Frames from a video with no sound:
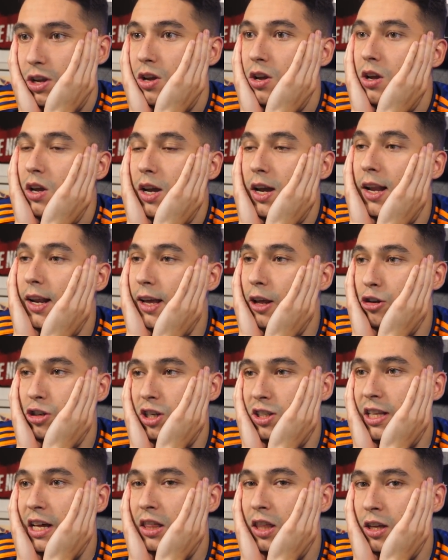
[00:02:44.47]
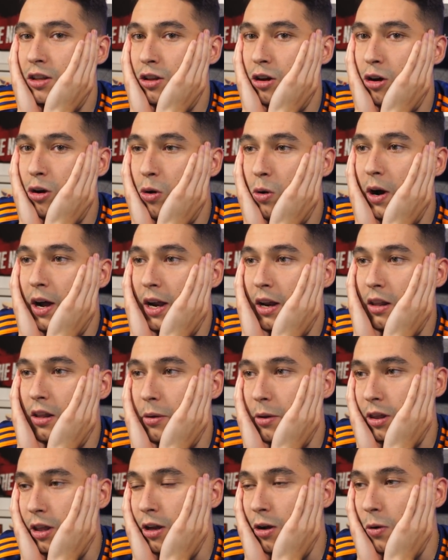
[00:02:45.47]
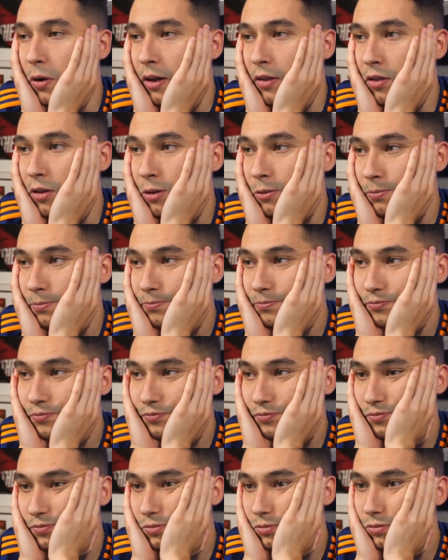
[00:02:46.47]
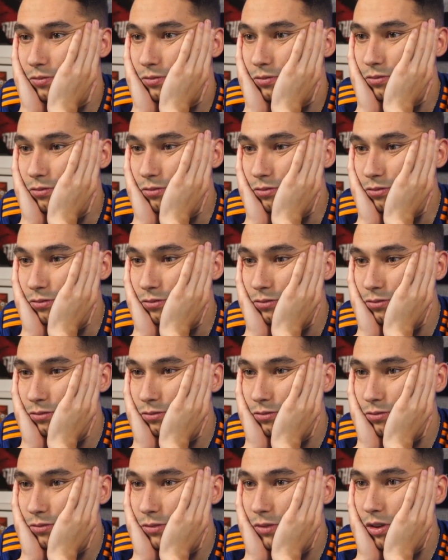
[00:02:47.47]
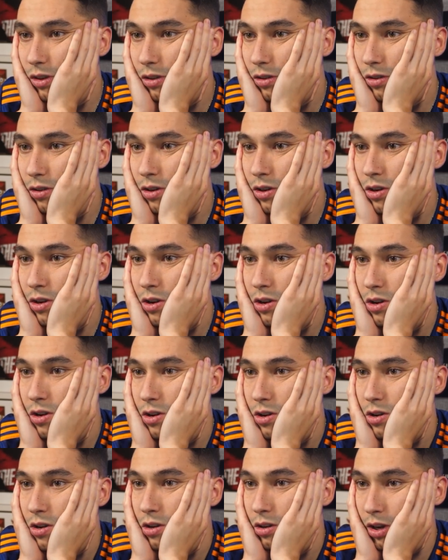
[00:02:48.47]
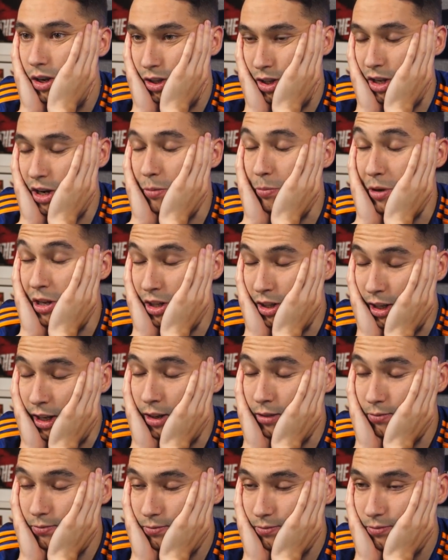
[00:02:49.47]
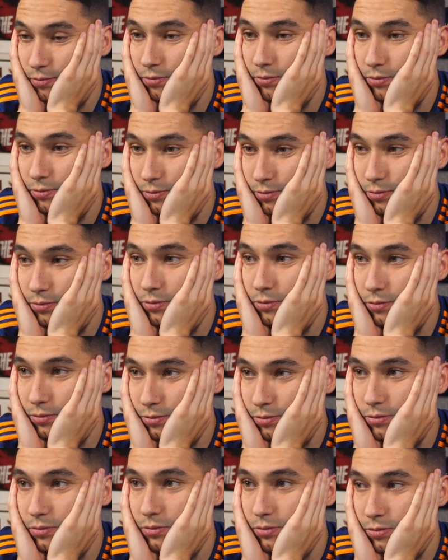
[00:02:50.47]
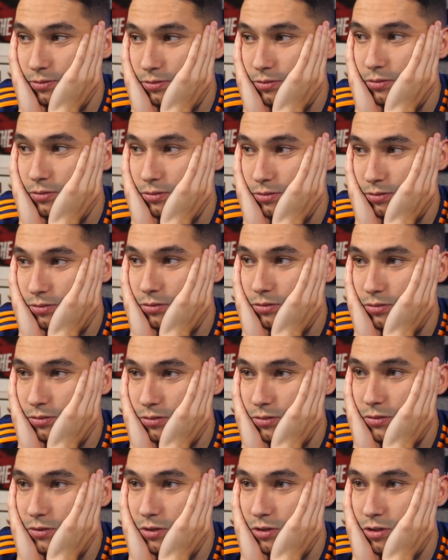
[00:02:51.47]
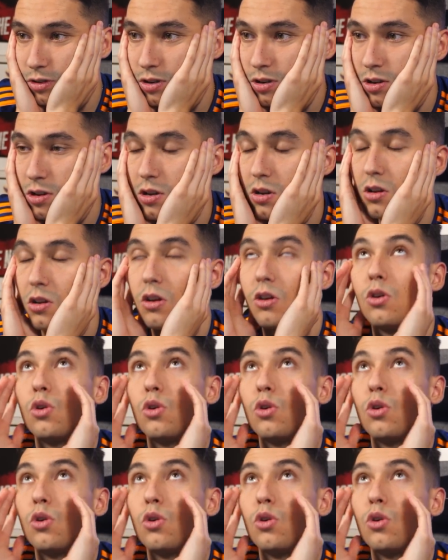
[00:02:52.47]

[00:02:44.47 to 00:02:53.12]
el que nos está haciendo jugar de vez en cuando. Y si es una lesión muscular, aunque sea que tiene pinta. hay que pensar en un plazo de un par de semanas.